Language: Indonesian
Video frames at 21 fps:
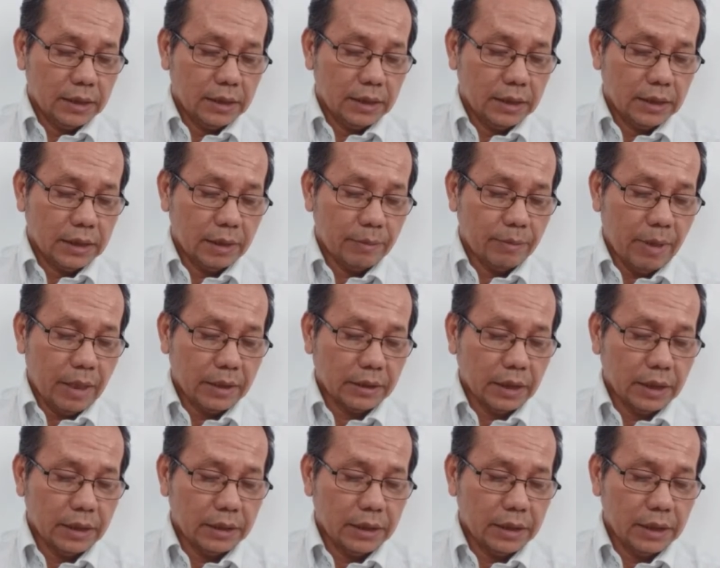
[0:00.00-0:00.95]
Saya
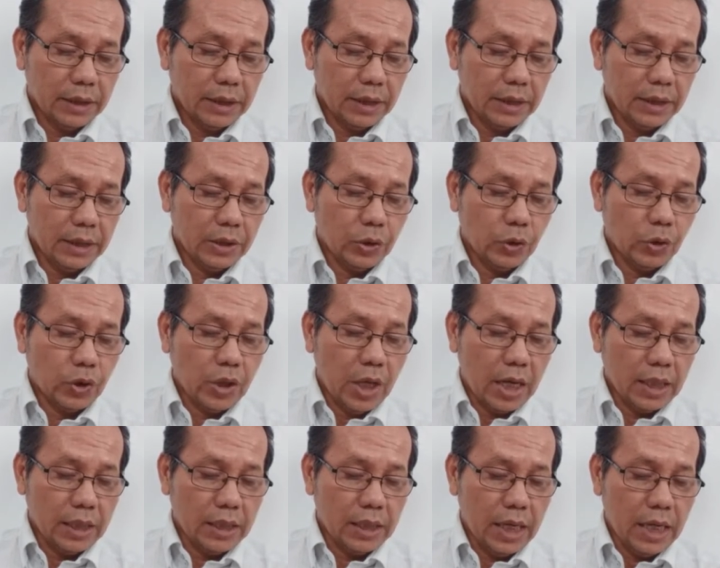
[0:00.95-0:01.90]
baca di sini,
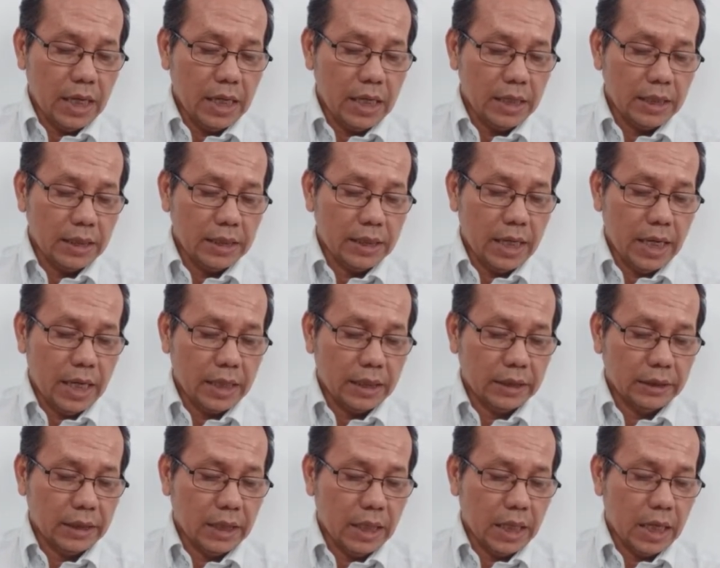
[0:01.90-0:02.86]
janganlah
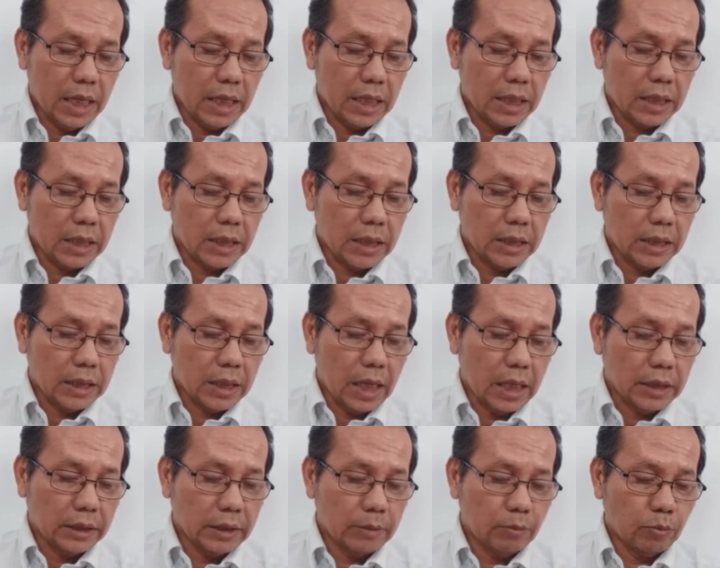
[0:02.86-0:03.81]
hendaknya
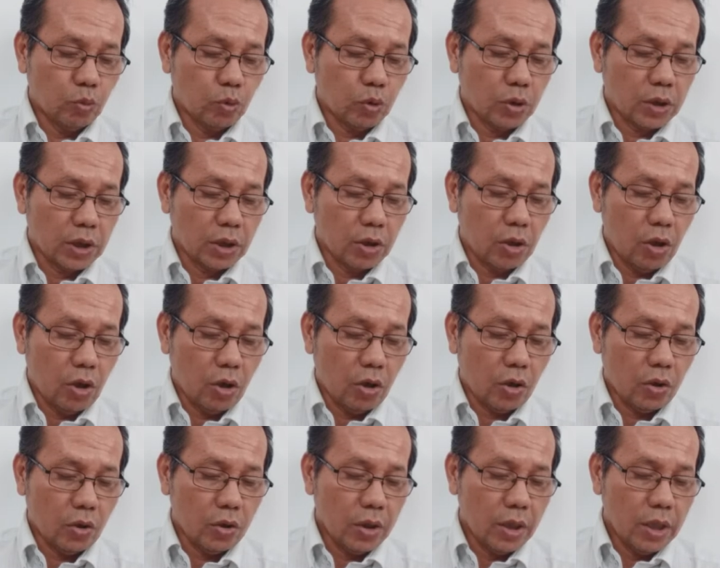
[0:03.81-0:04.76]
kerajaanmu
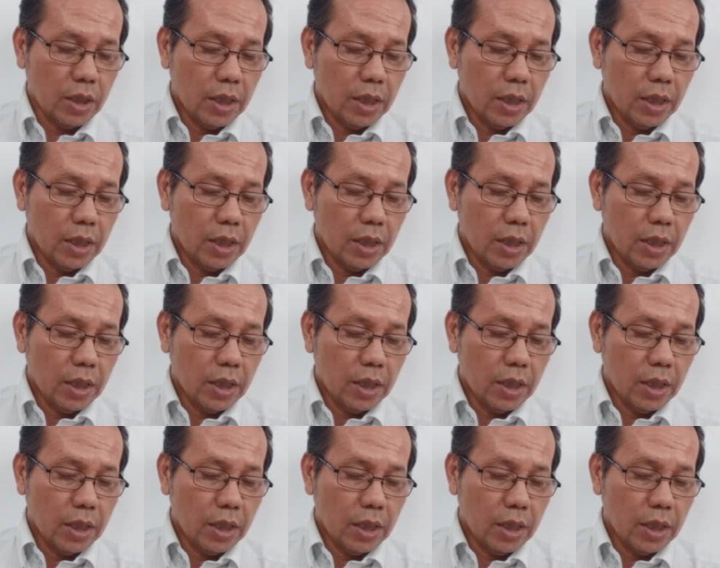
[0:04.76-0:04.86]
kendor,